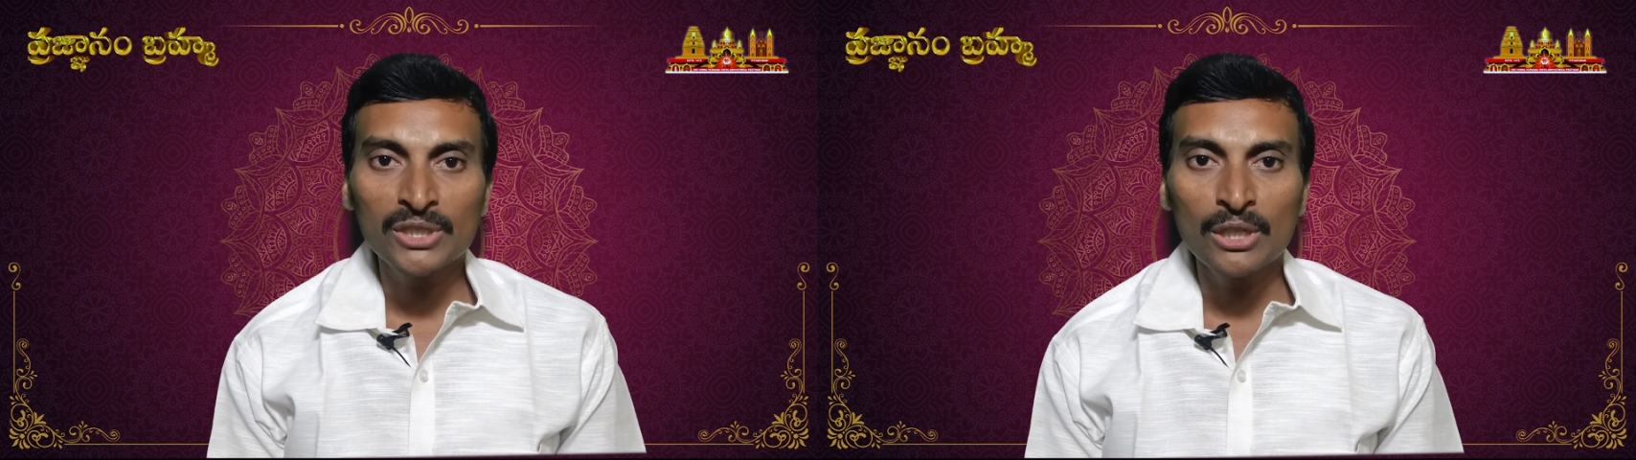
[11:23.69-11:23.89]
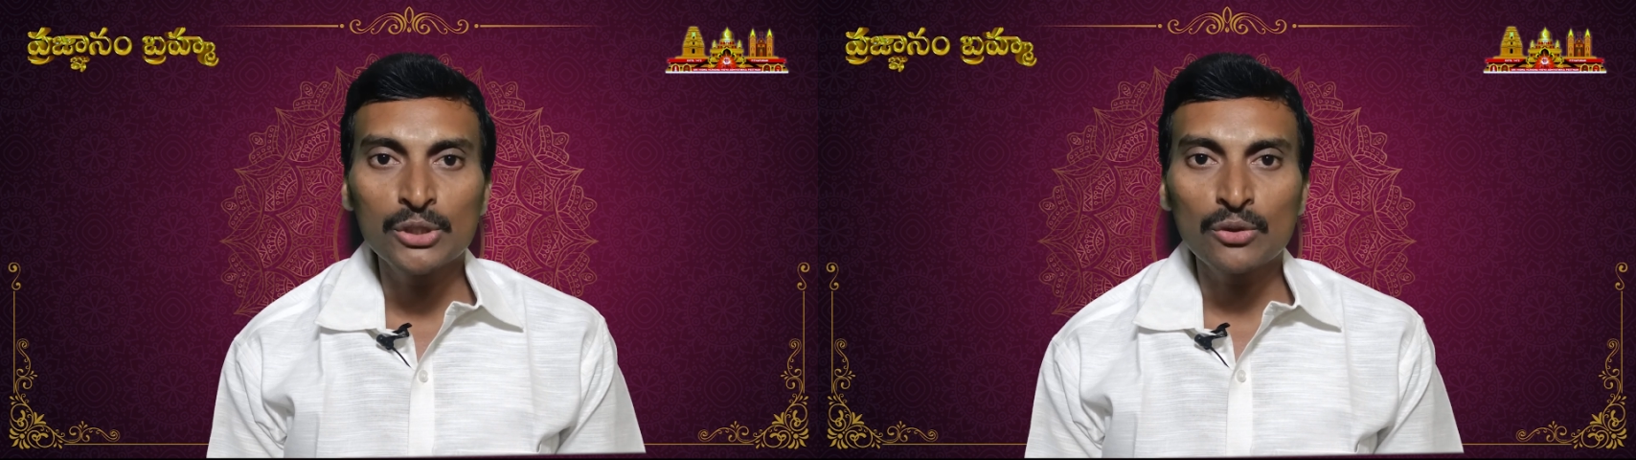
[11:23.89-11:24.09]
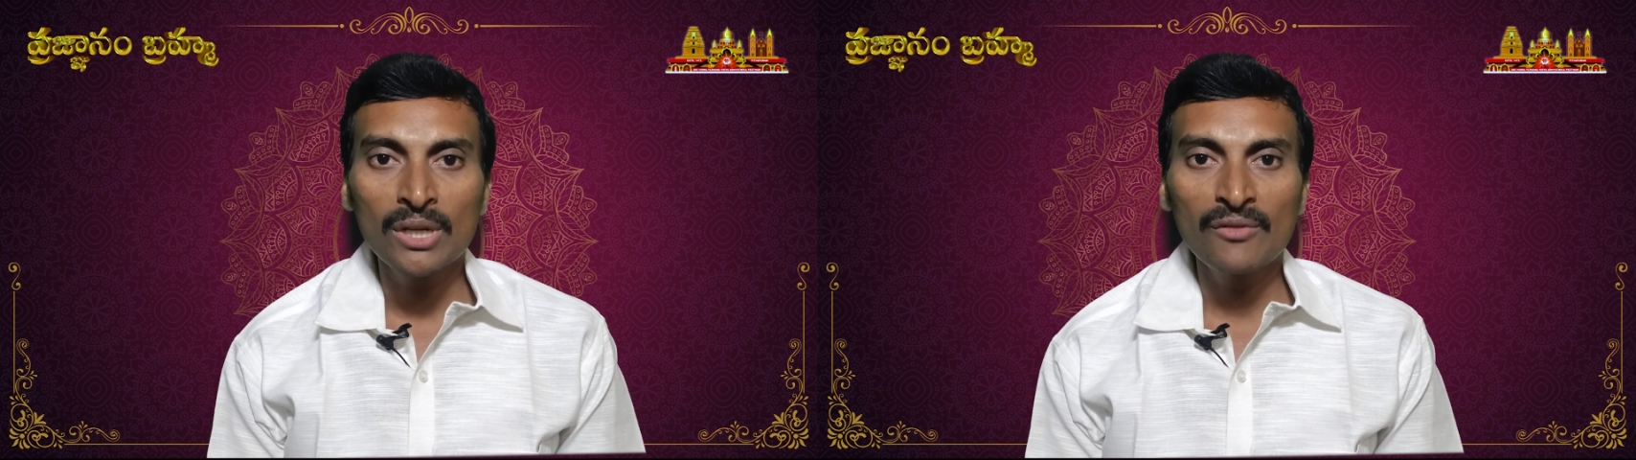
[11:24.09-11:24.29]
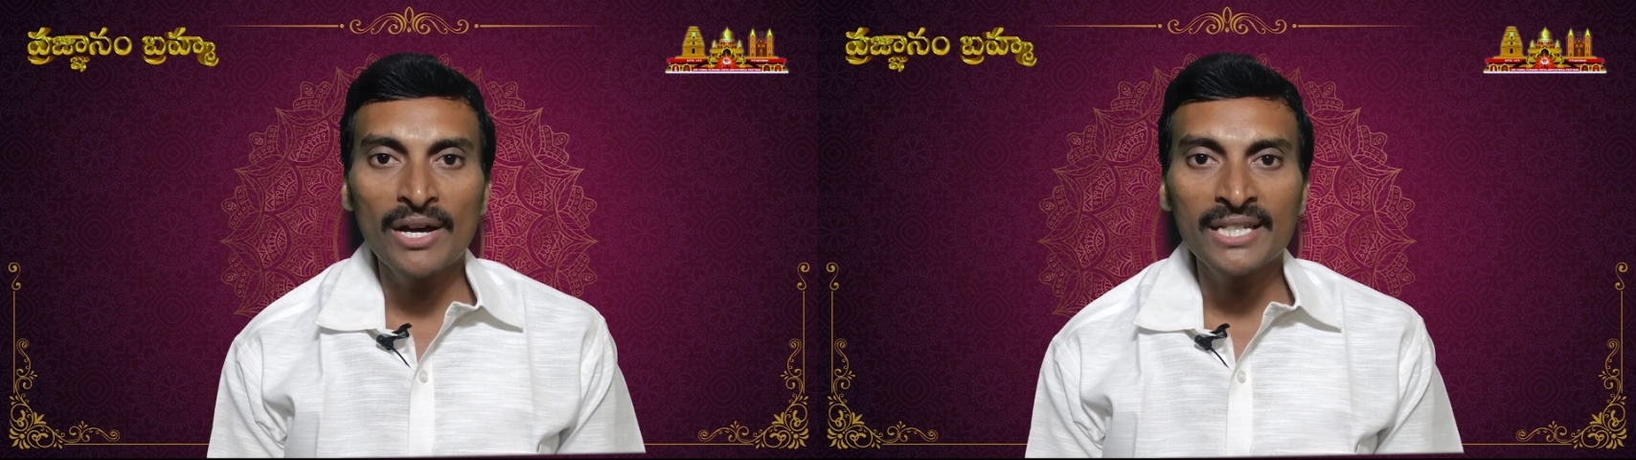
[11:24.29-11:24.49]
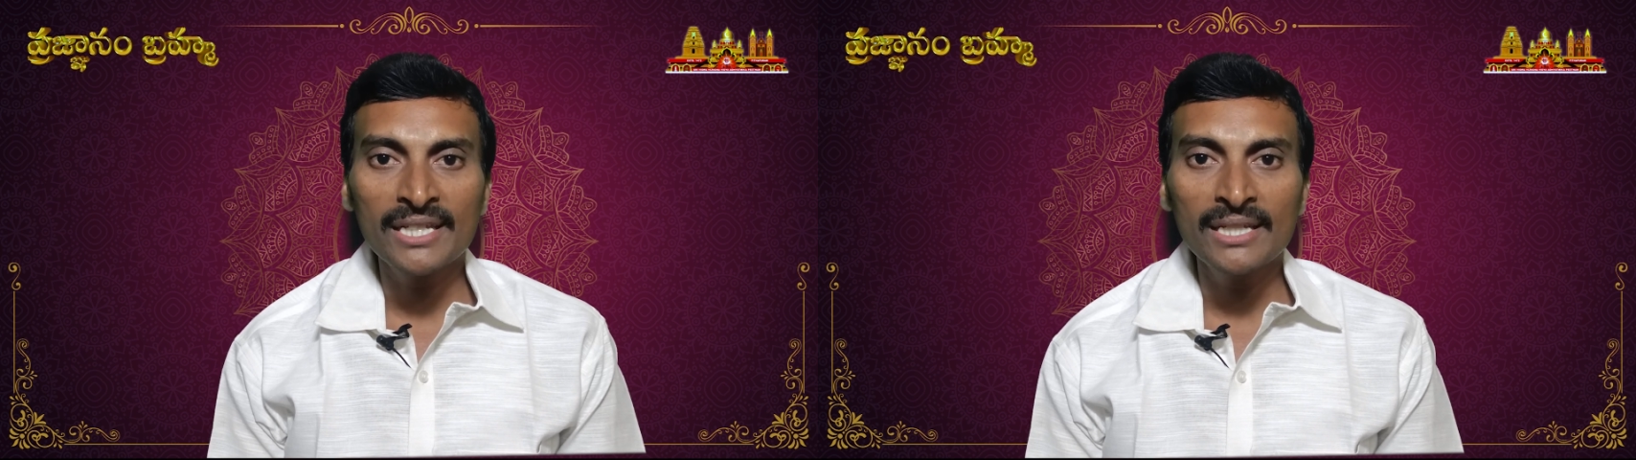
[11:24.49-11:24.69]
తెలుసుకున్న
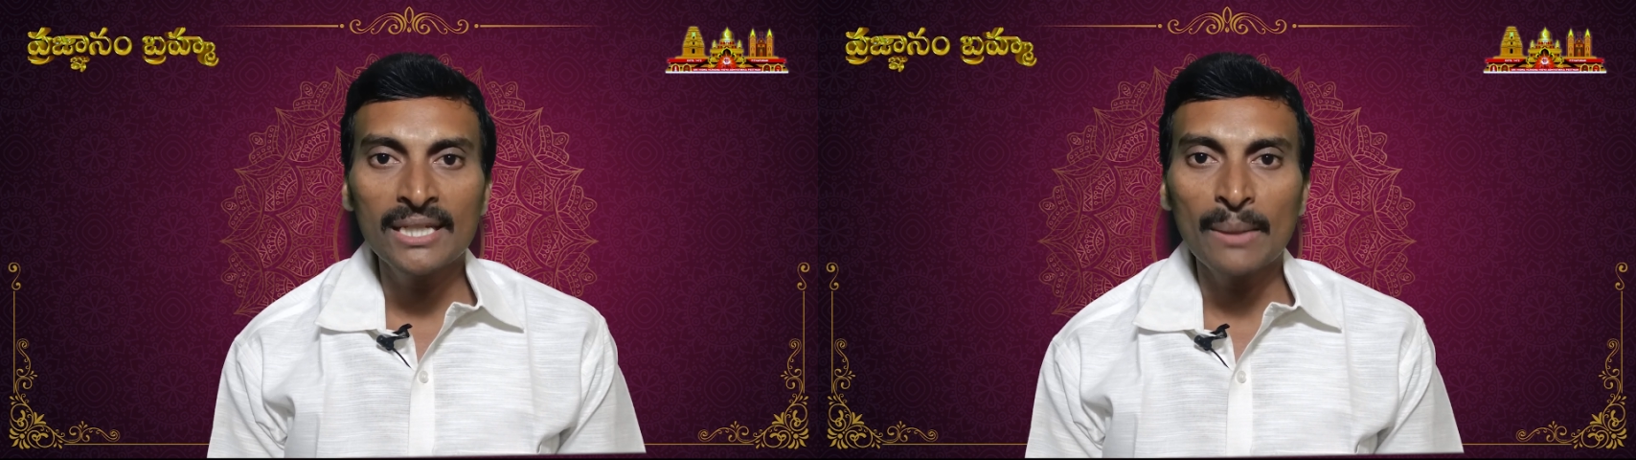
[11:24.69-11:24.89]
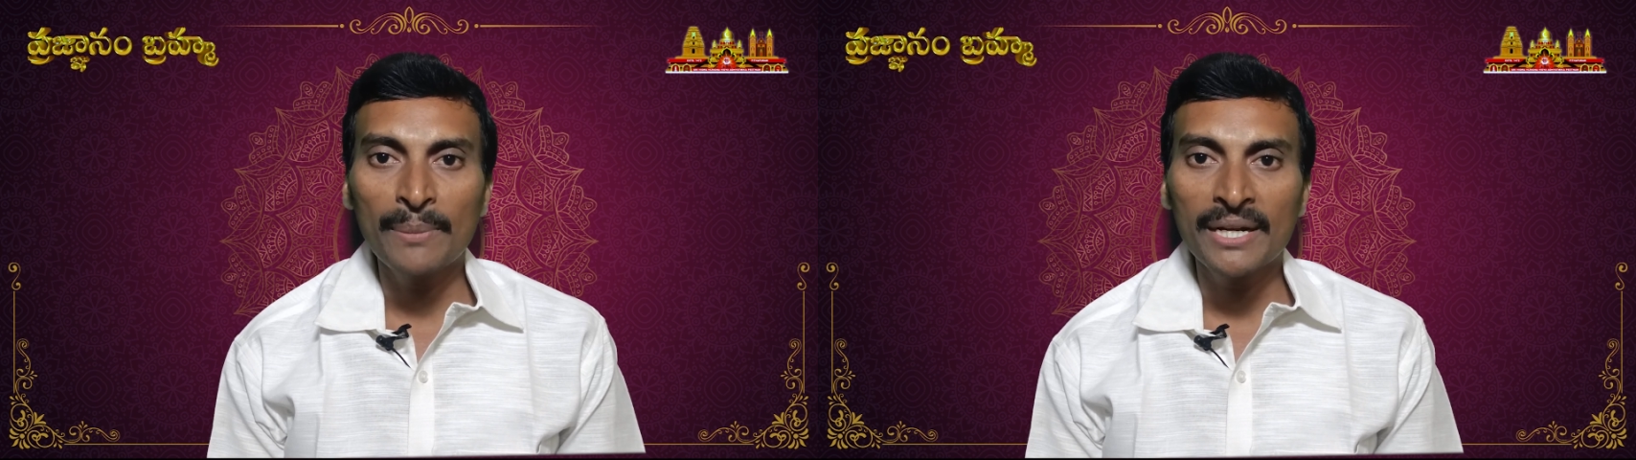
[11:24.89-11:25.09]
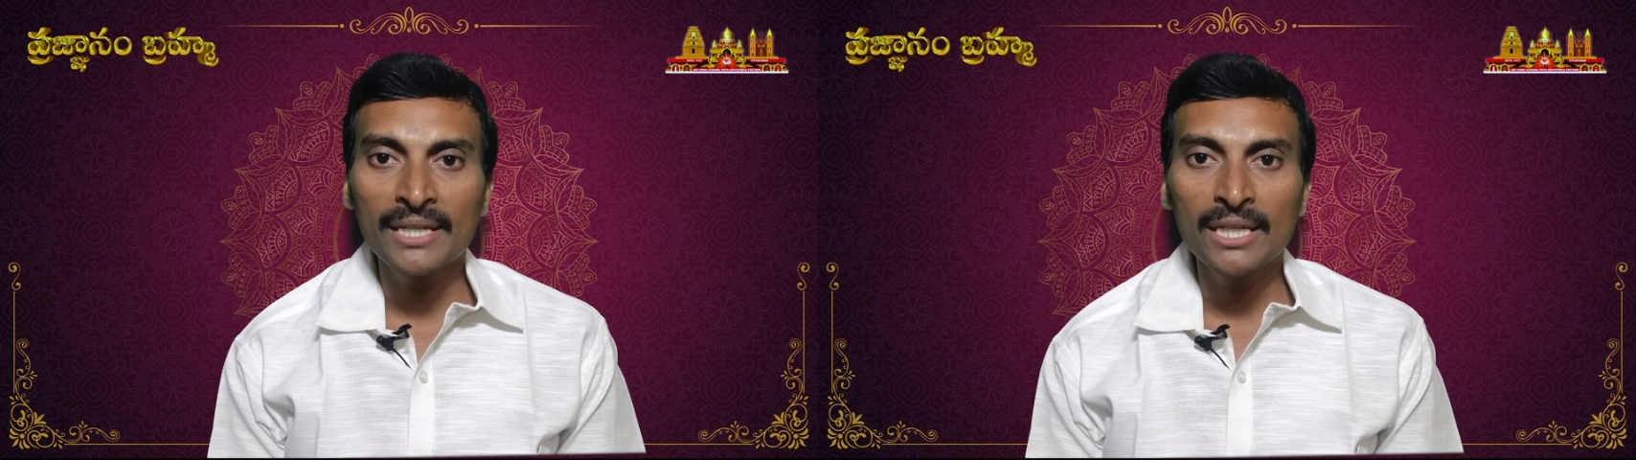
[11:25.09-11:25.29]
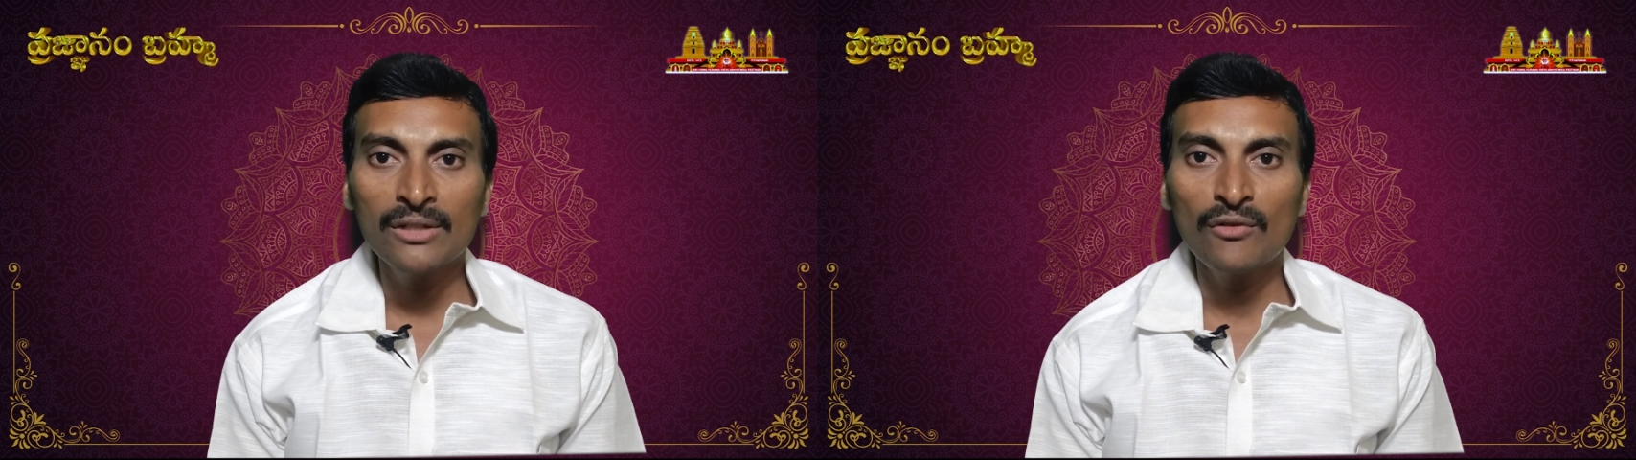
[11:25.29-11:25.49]
వారికి ఎప్పటికీ